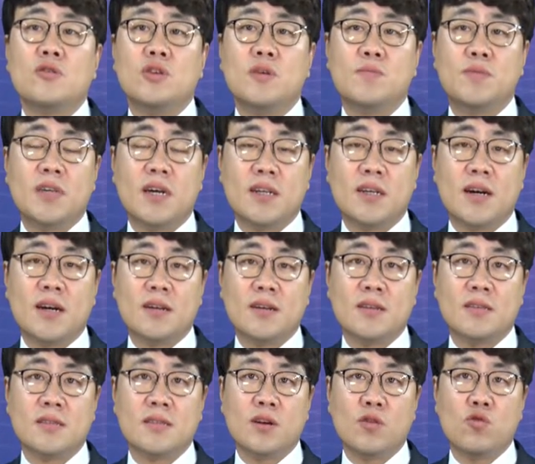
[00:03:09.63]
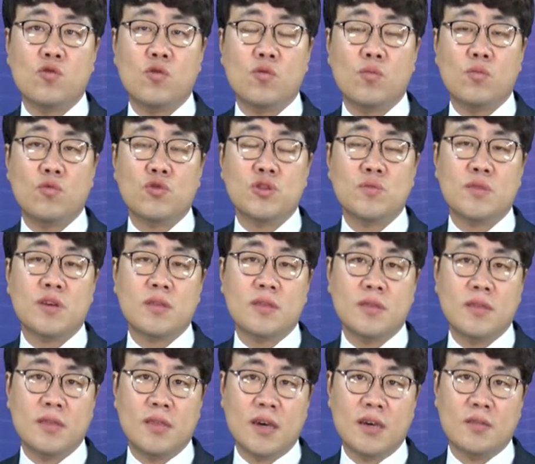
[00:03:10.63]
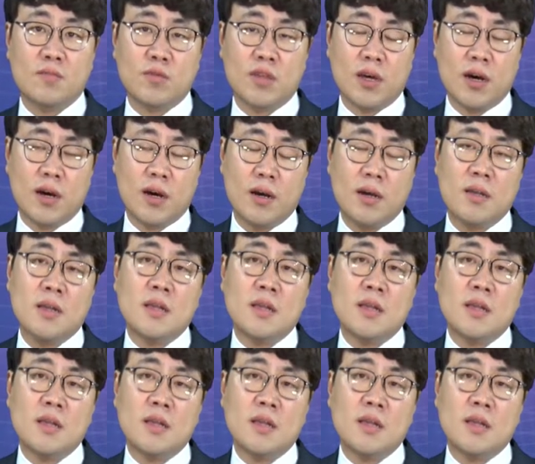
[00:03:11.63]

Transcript: 입찰이 가능해진다고 보시면 되겠습니다.